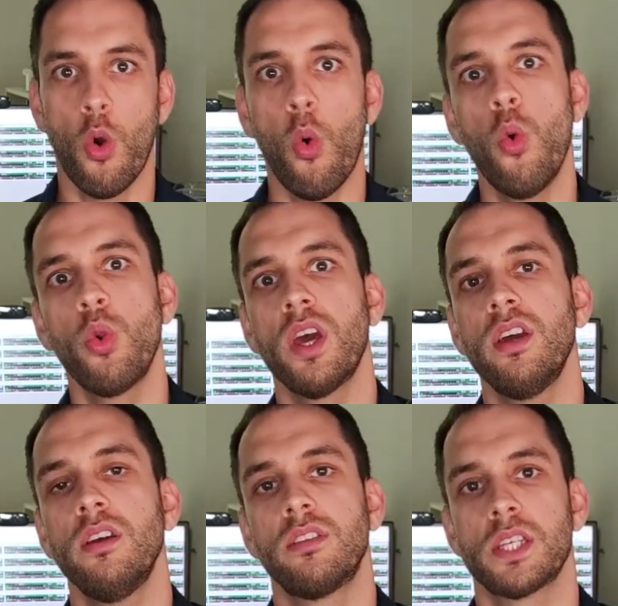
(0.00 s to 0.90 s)

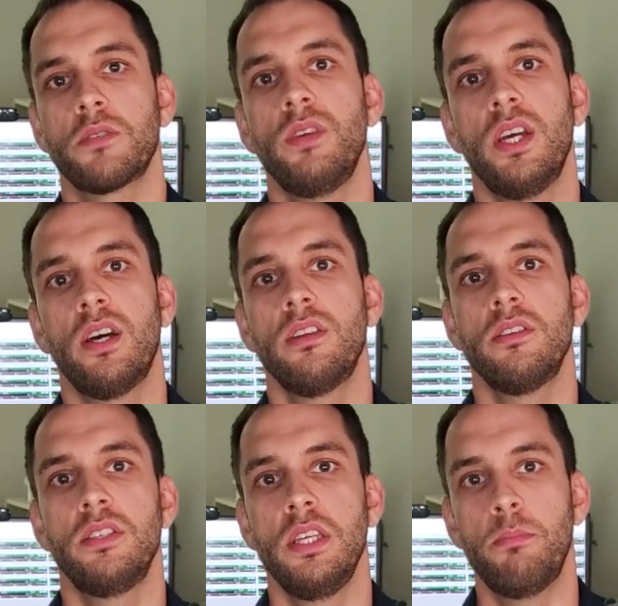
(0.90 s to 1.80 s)
ohne dass wir
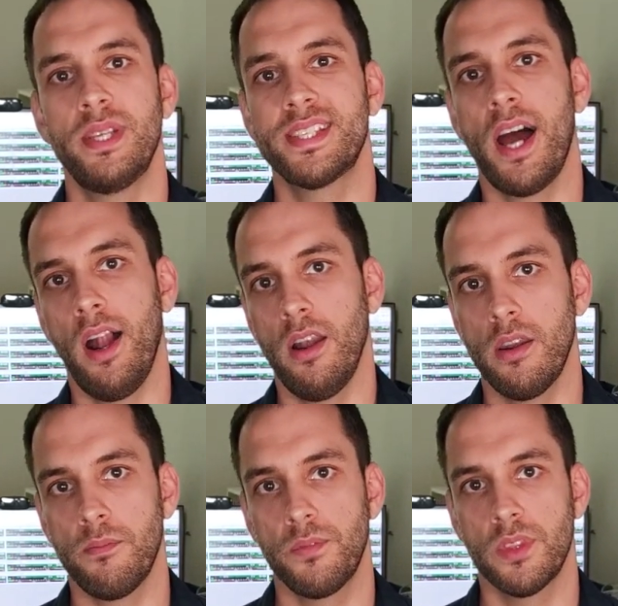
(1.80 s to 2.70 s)
sie
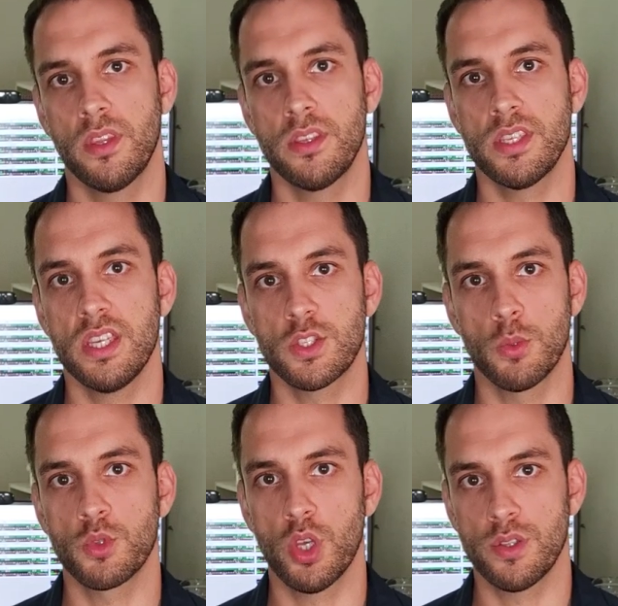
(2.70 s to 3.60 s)
bezahlen. Sie ist
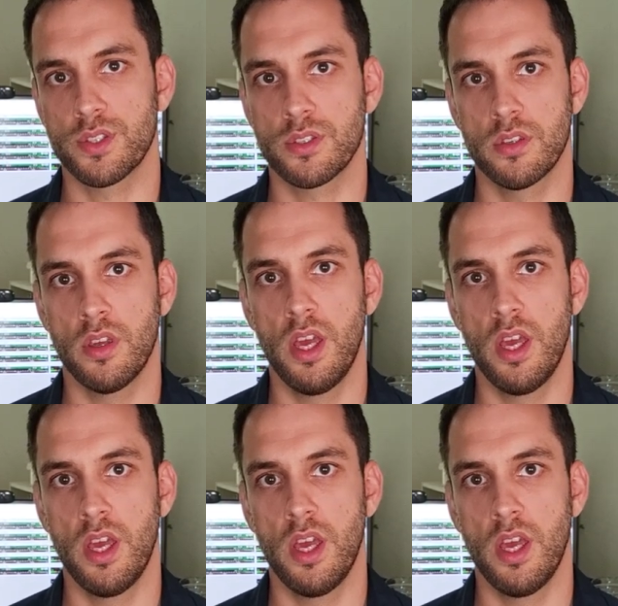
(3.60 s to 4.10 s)
umsonst.